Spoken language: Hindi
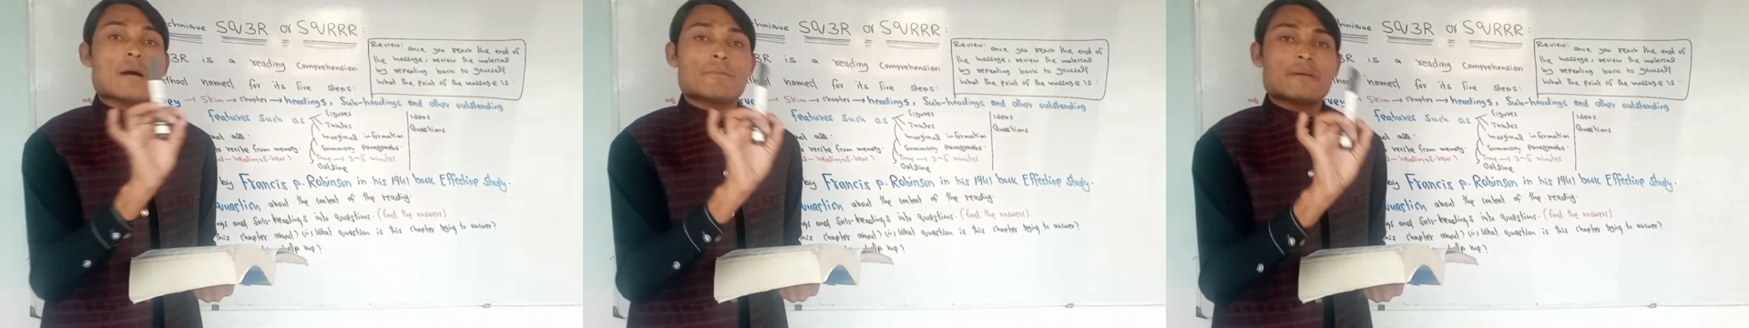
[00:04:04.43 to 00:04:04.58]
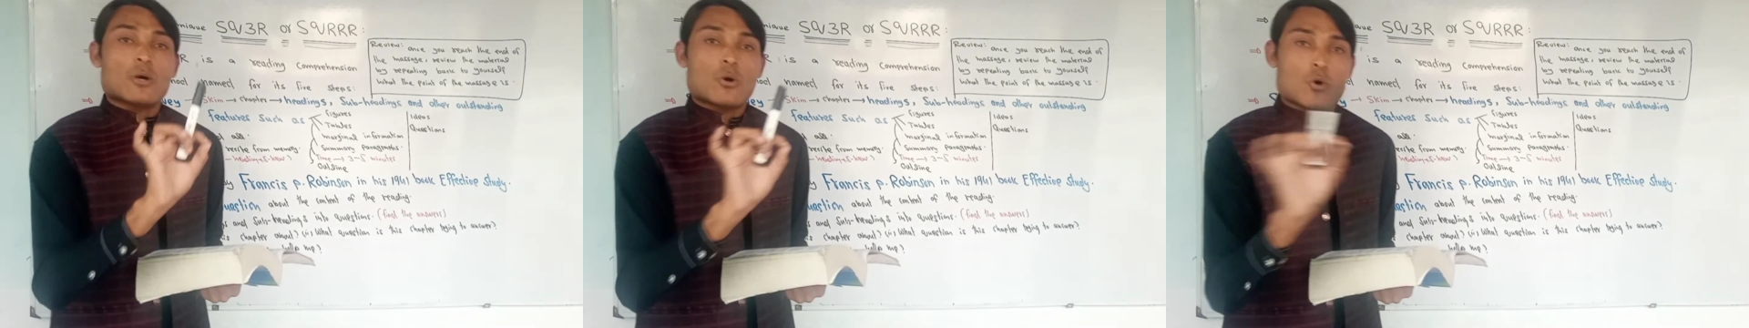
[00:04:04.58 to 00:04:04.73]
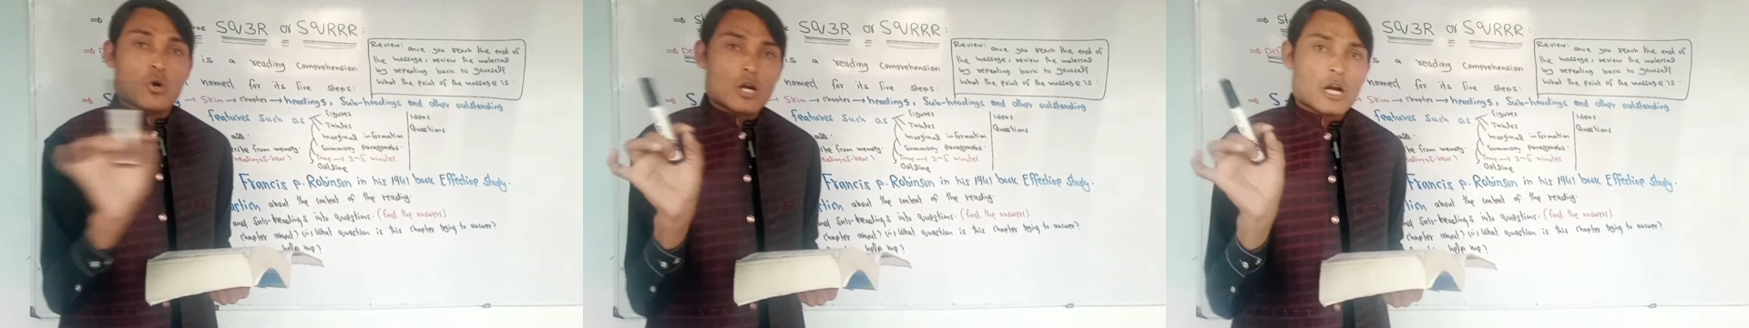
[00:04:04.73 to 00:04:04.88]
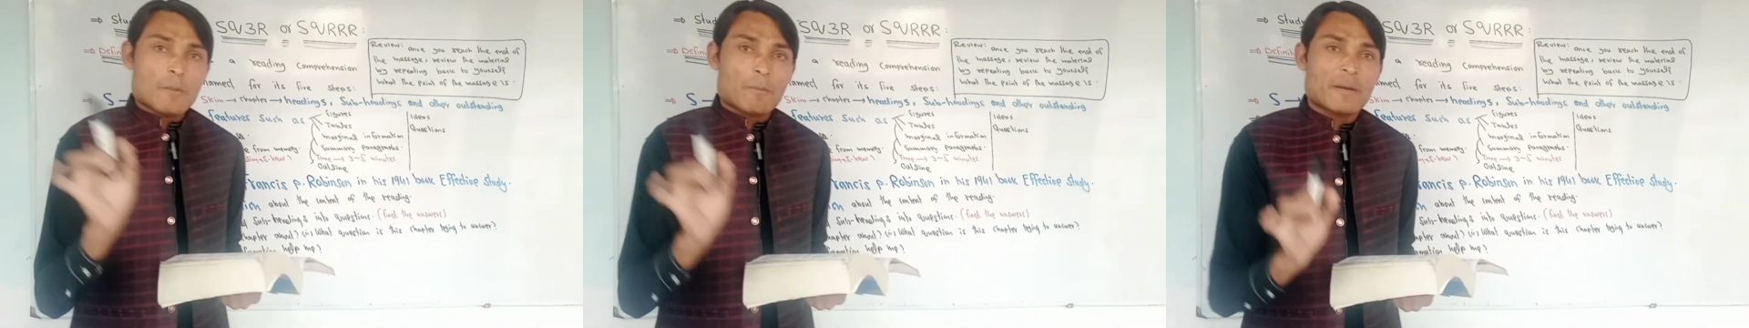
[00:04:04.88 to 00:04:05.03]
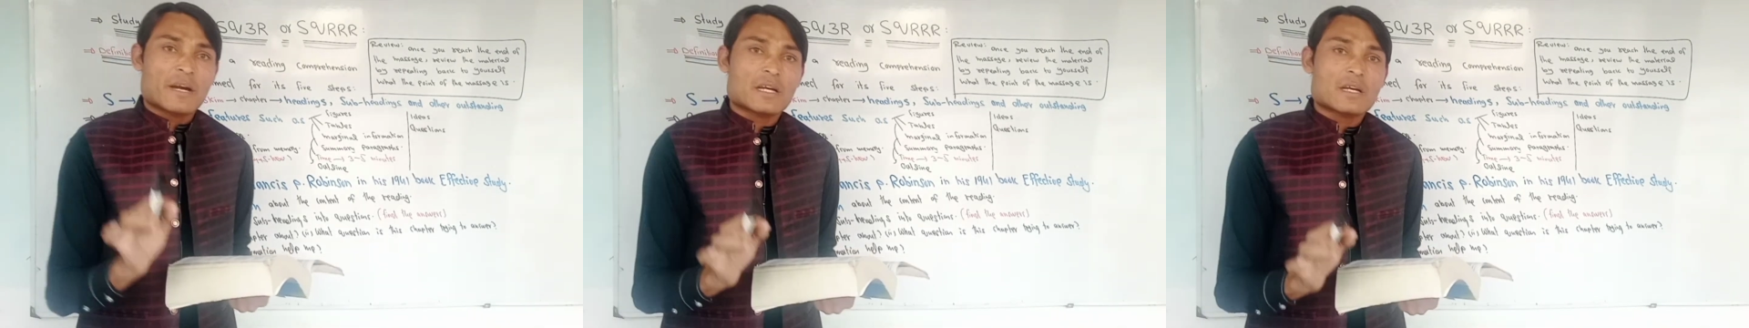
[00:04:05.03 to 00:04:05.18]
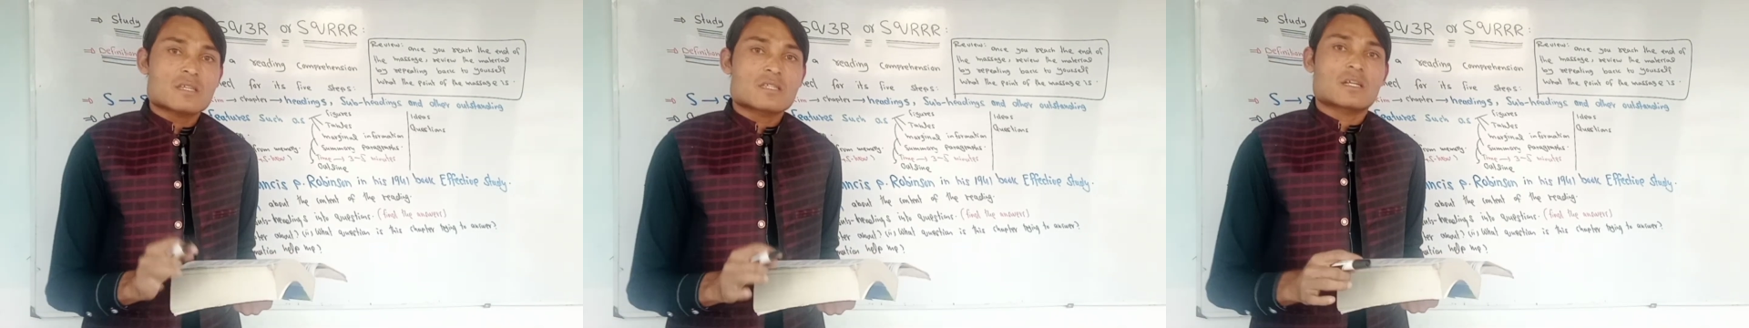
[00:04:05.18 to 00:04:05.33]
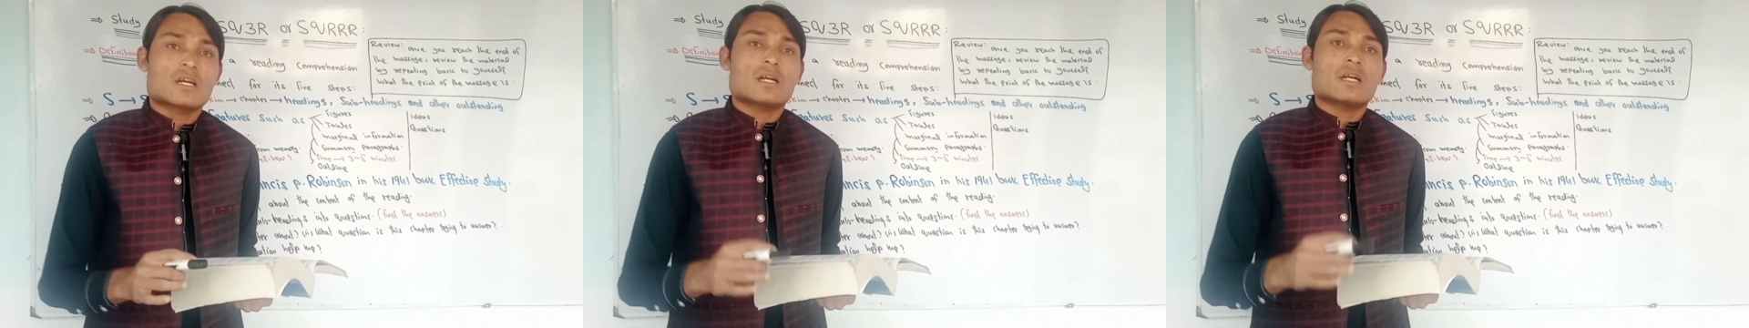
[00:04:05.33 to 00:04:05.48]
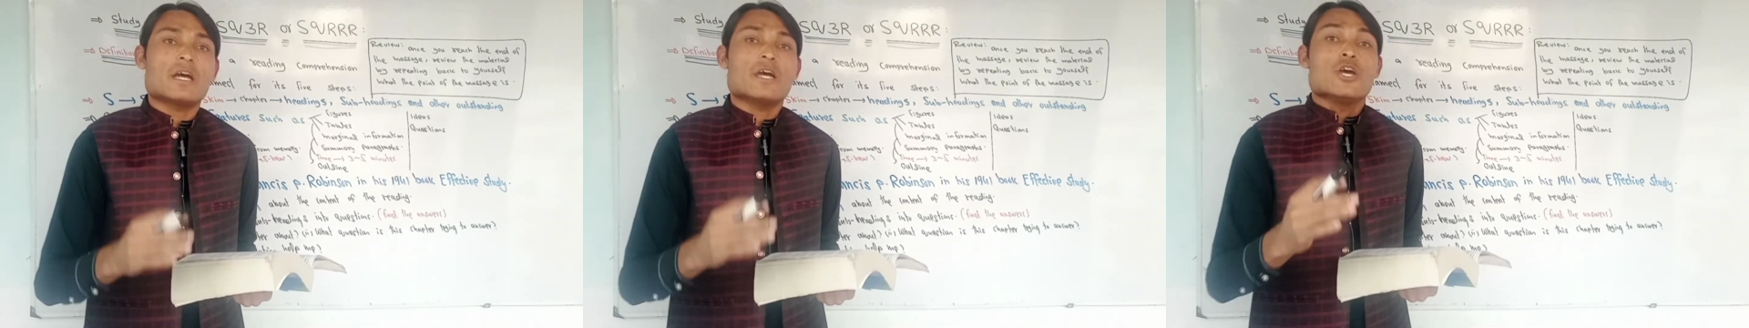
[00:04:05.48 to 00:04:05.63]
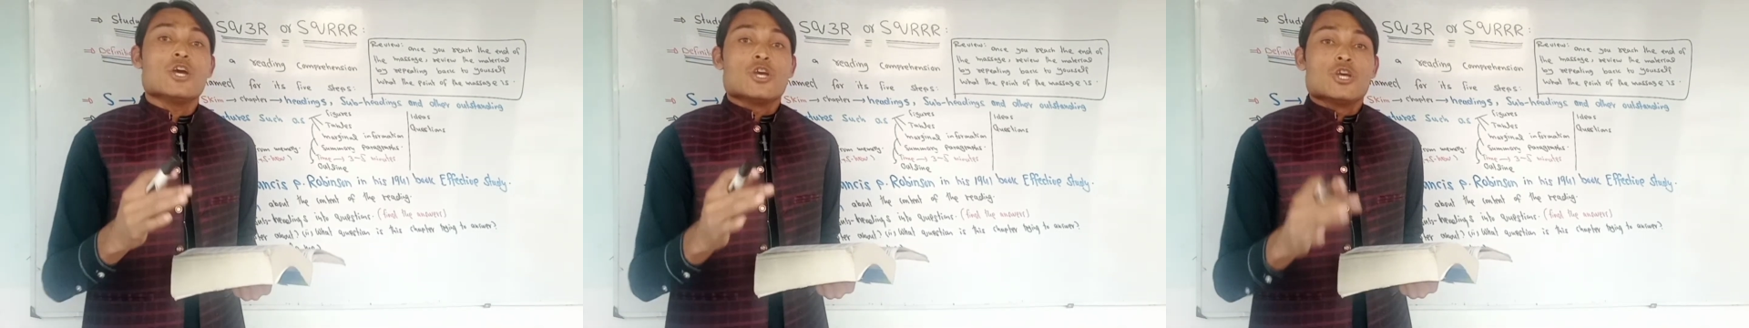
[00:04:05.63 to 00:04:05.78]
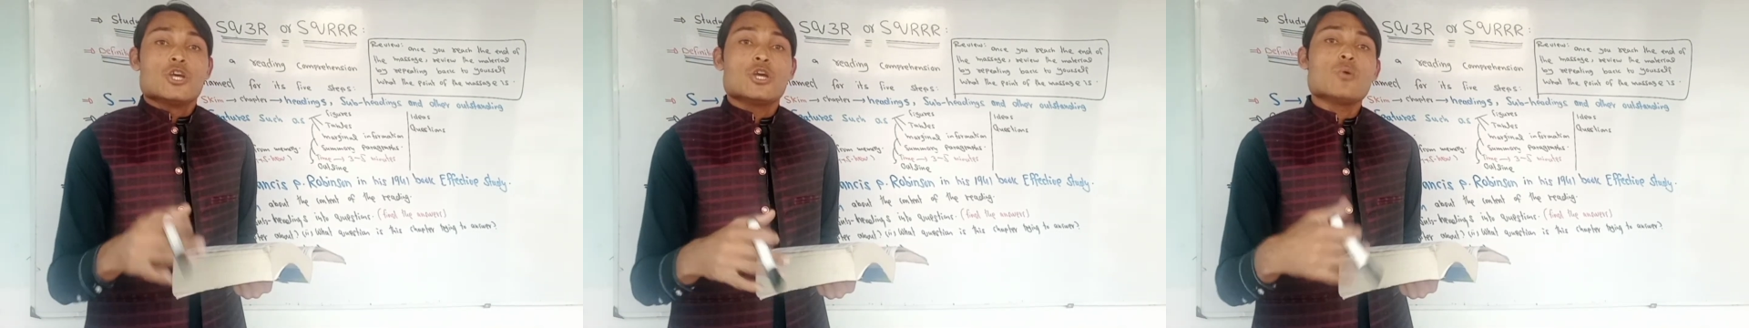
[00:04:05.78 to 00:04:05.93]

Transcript: आपने ओरल प्रैक्टिस करना है